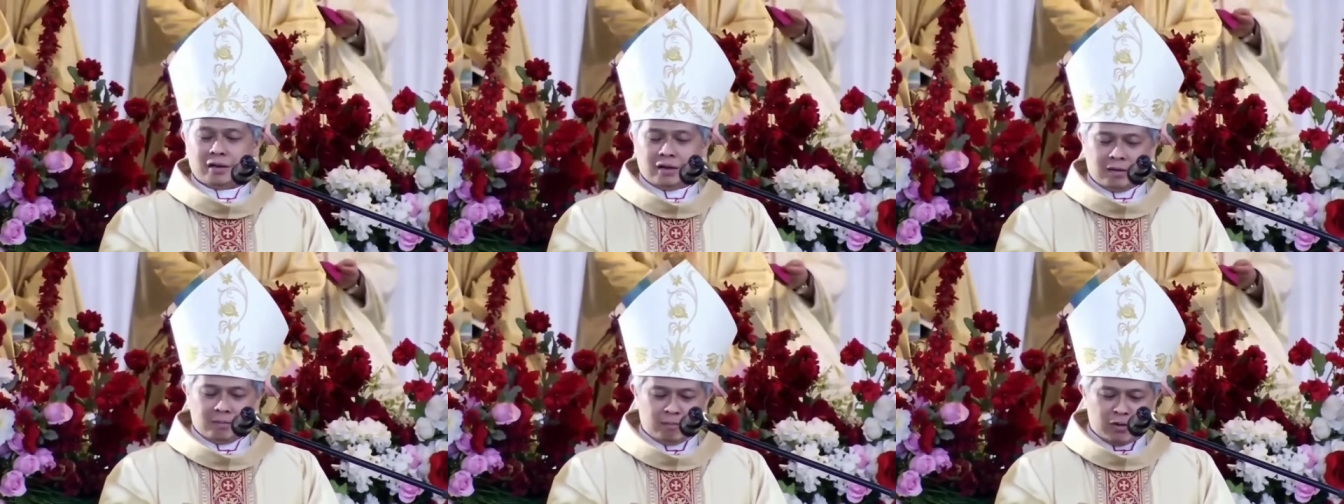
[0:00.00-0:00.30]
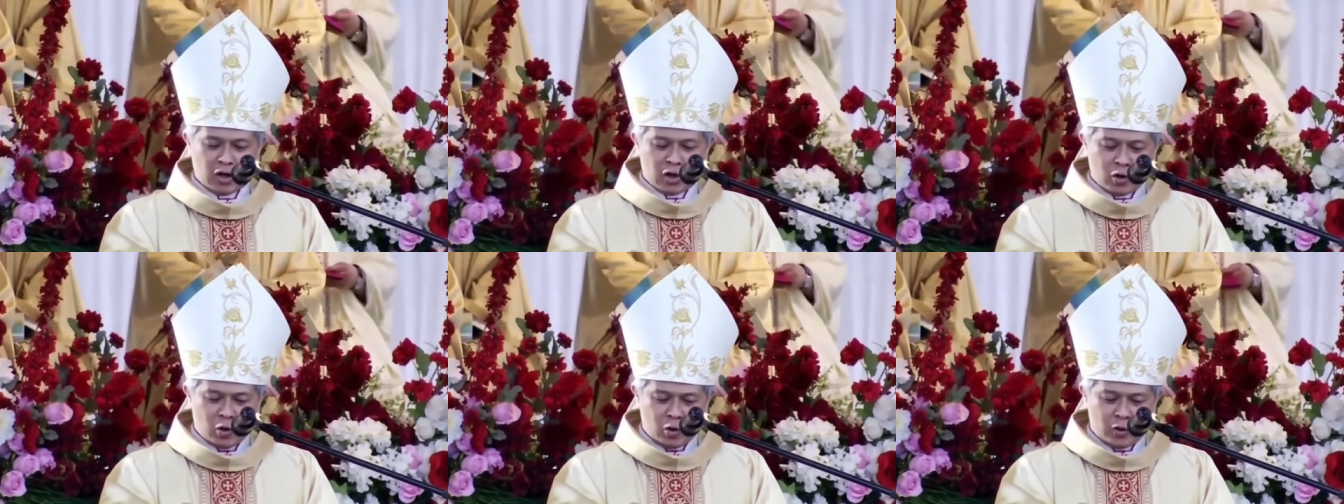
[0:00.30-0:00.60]

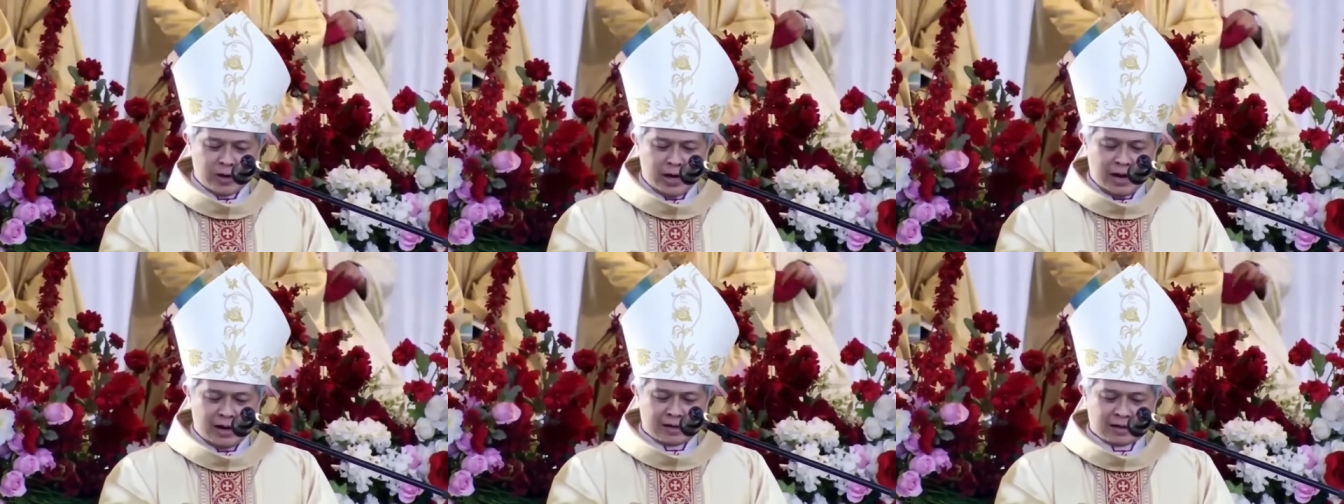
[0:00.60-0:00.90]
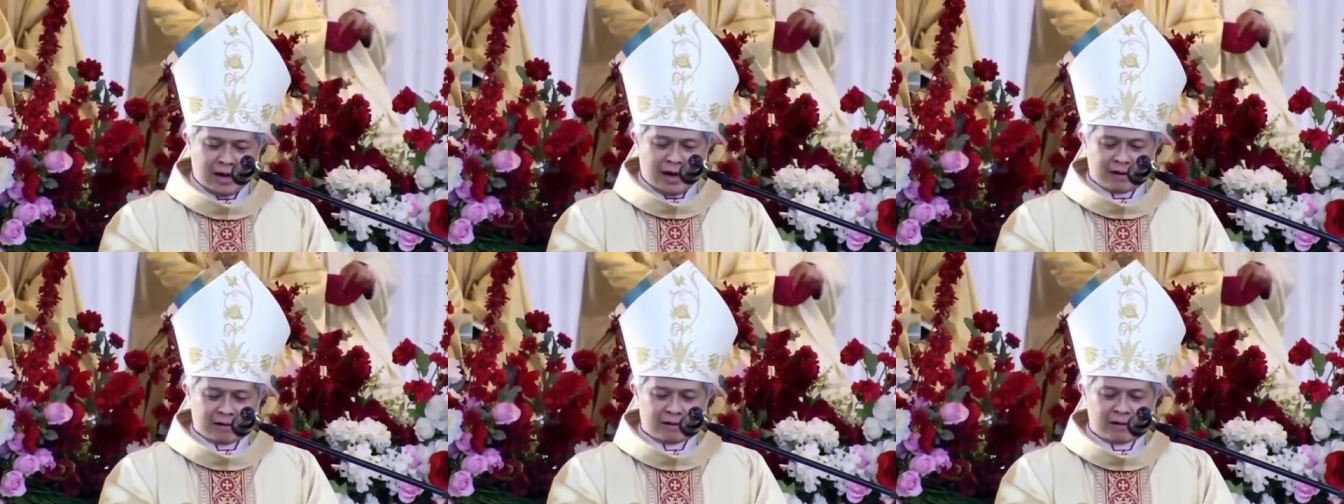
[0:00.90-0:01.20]
menggoda
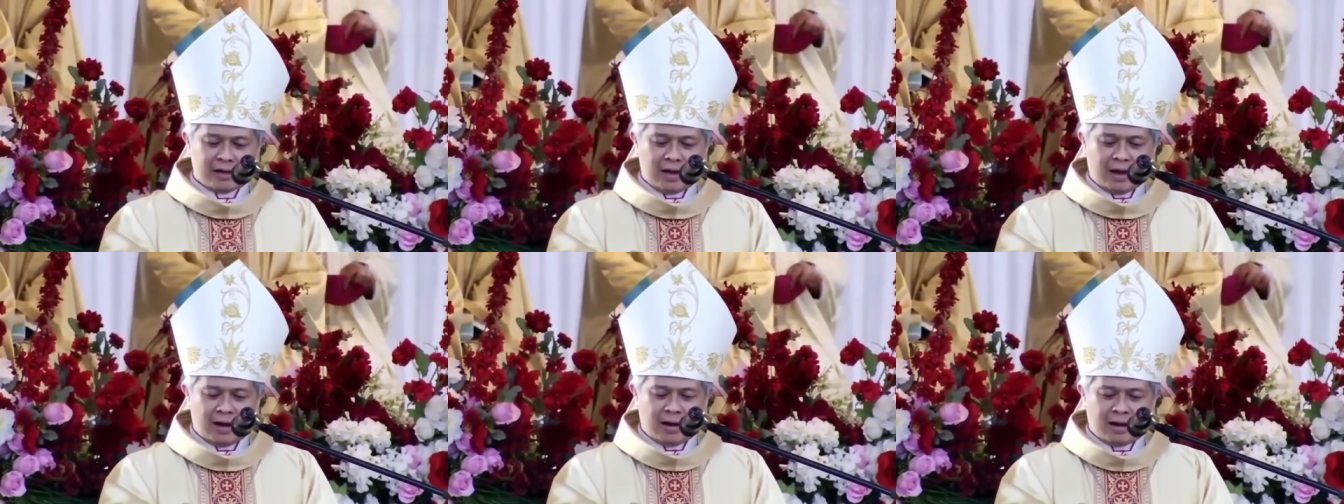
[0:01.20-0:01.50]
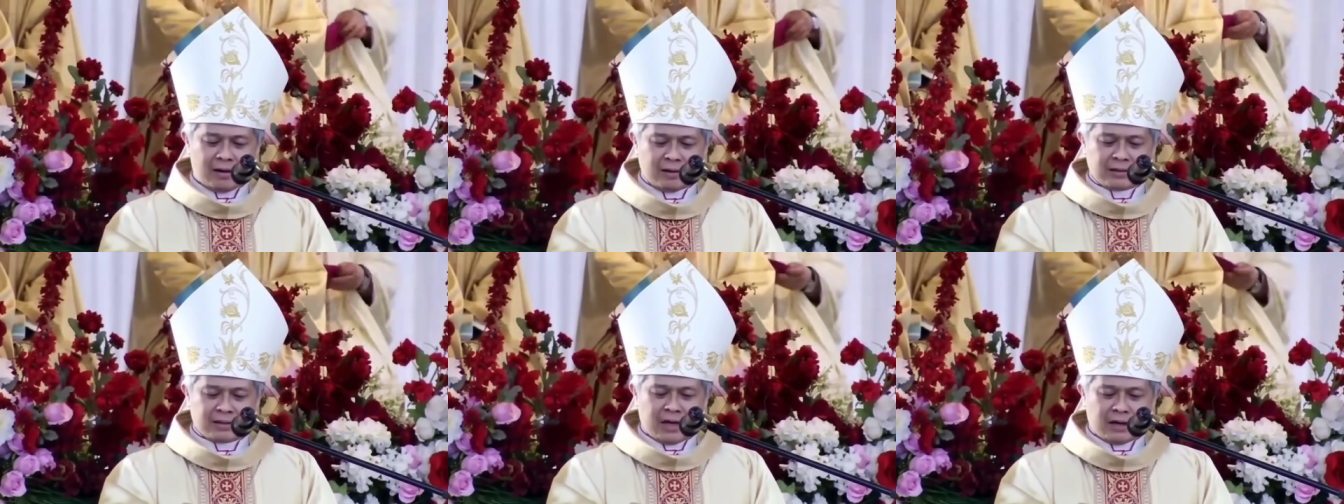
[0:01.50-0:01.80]

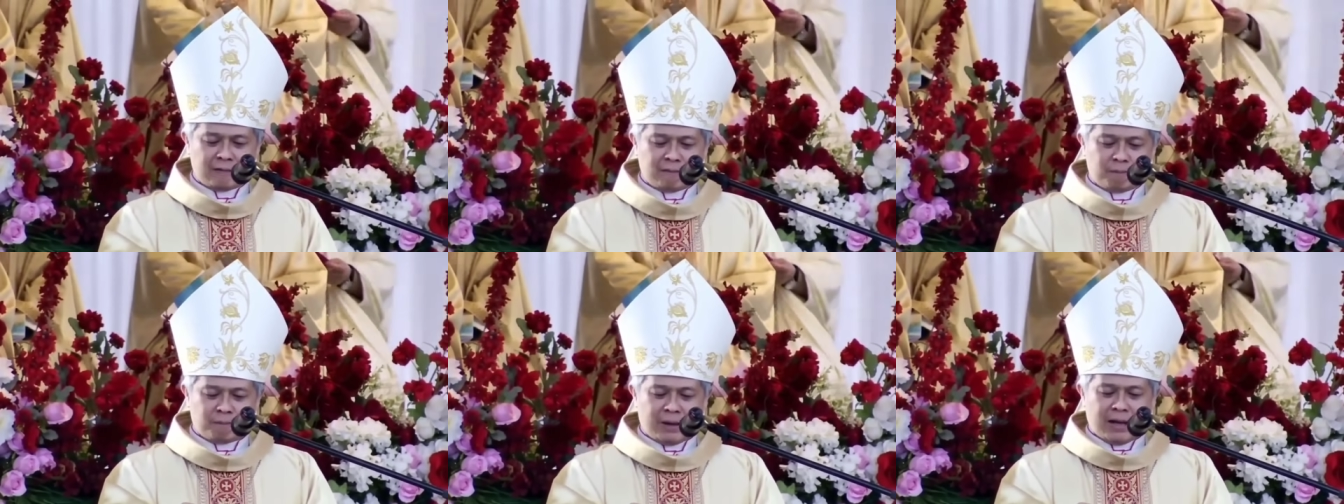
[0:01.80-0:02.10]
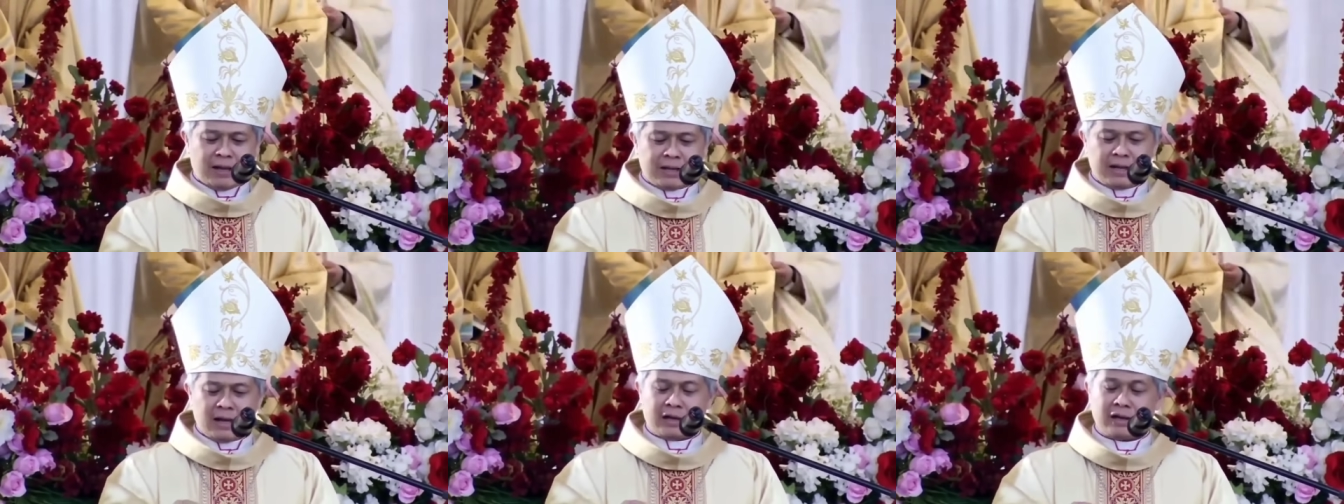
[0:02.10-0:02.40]
karya dan
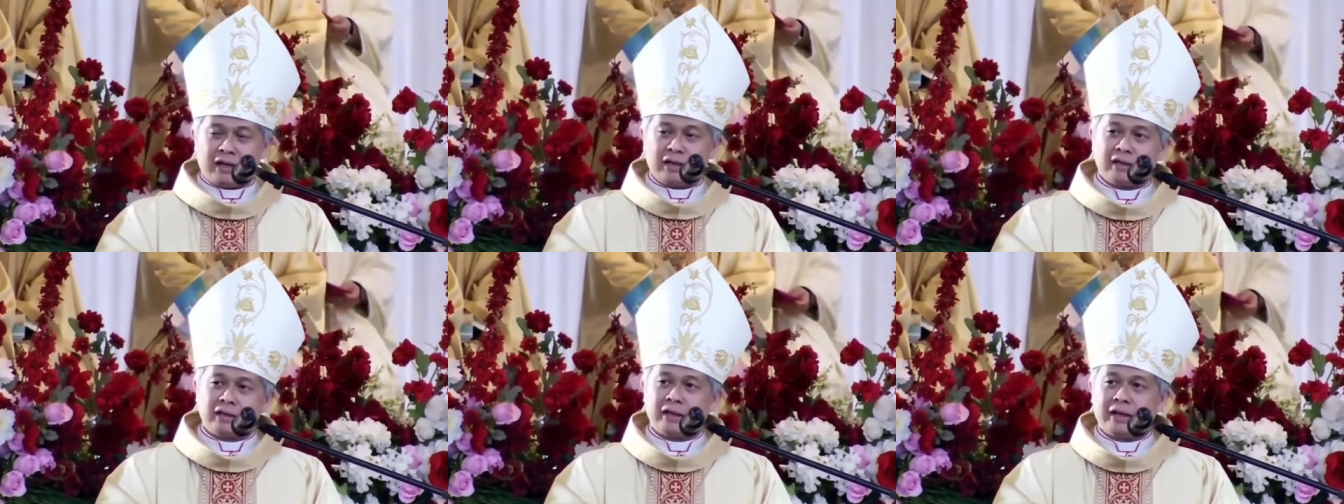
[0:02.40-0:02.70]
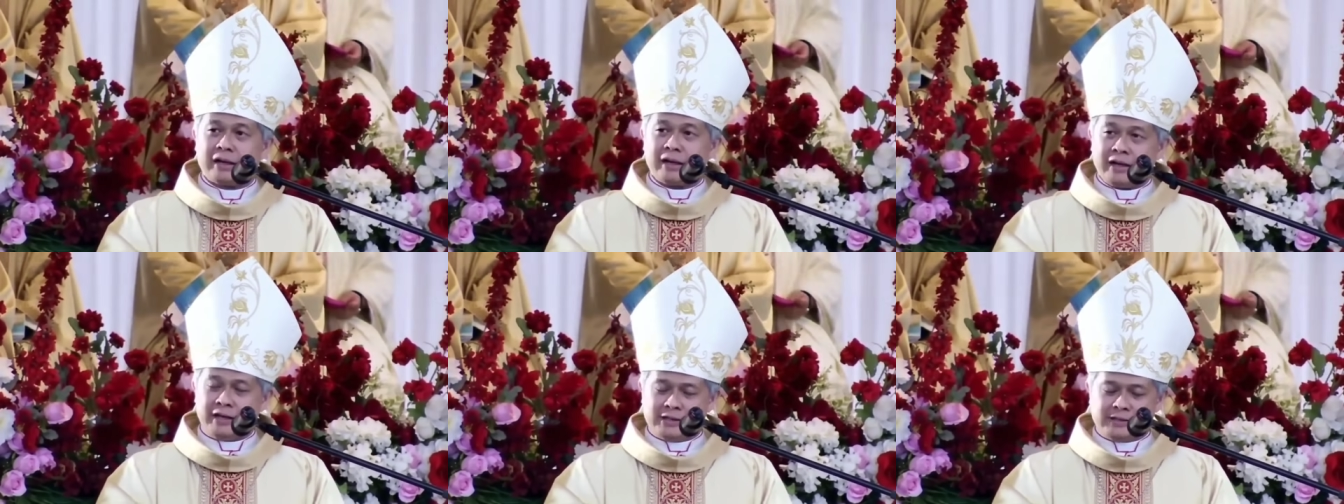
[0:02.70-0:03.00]
pelayanan
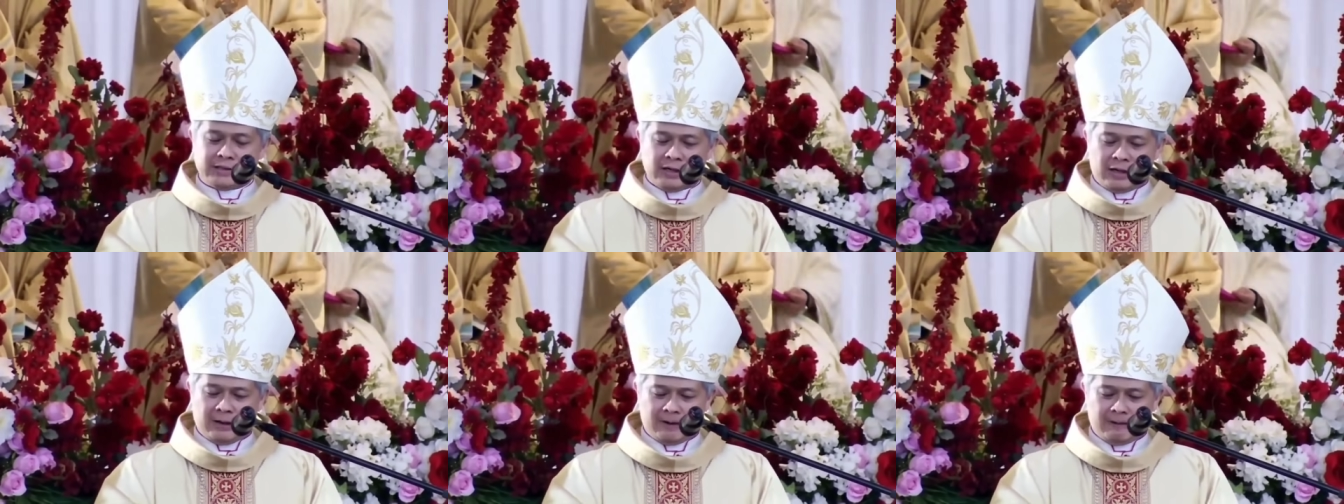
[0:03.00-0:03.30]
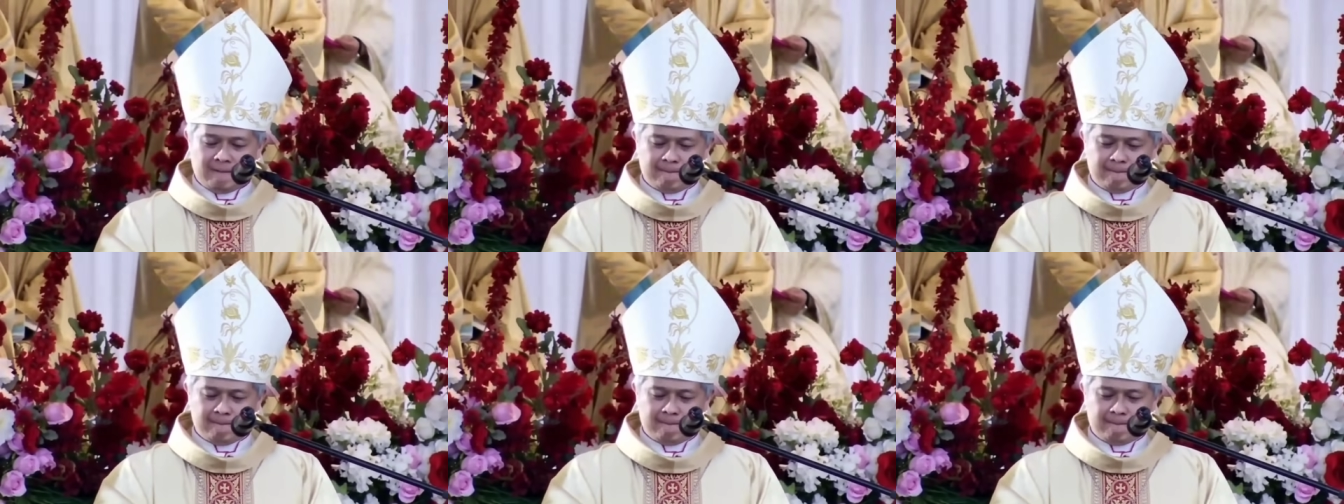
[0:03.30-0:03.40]
gereja